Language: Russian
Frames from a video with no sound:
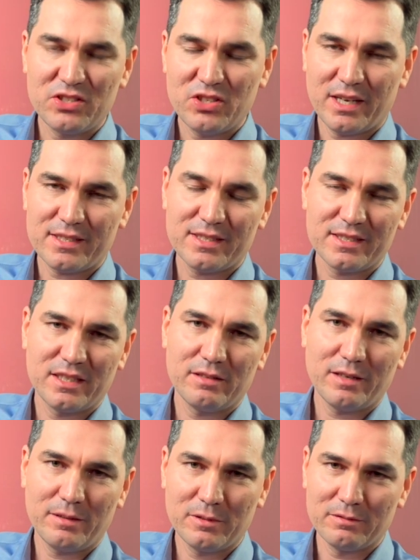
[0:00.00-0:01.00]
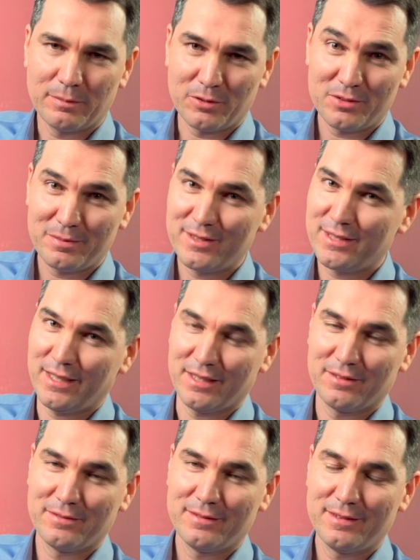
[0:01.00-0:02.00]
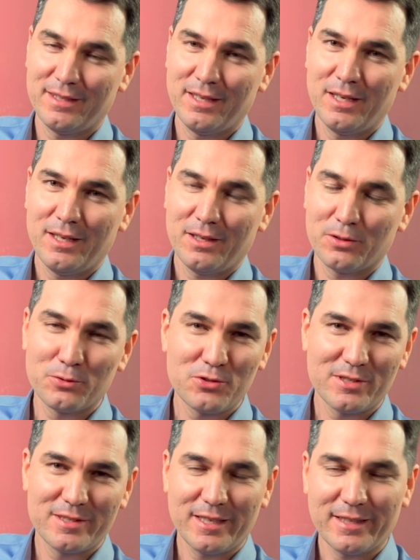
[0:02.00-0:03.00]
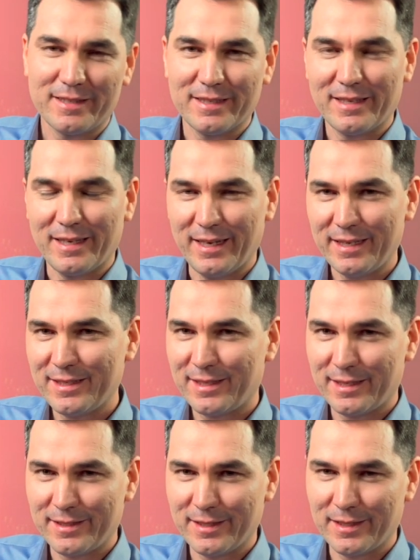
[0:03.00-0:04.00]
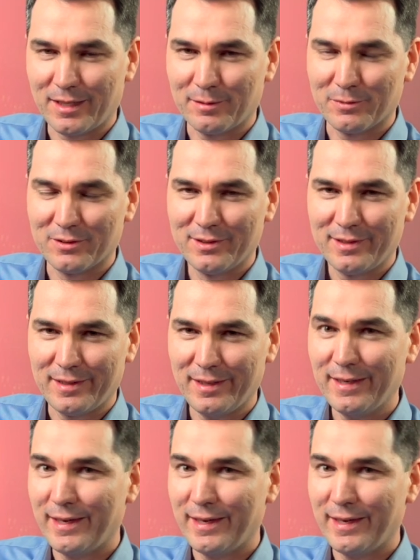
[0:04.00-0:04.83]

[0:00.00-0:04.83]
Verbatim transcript: часто задаваемый вопрос пациентов. Лучше сделать электрокардиограмму или